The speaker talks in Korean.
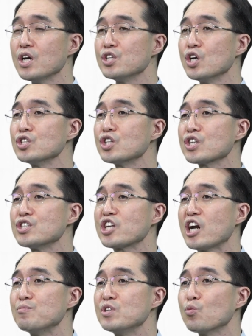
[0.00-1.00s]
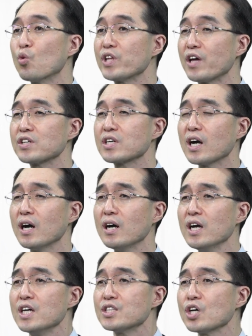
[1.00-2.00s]
영적인 삶을 원하는가?
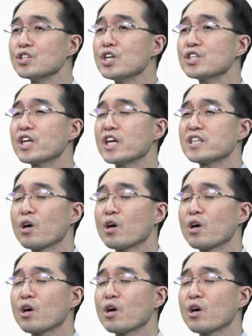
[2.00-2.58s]
성령께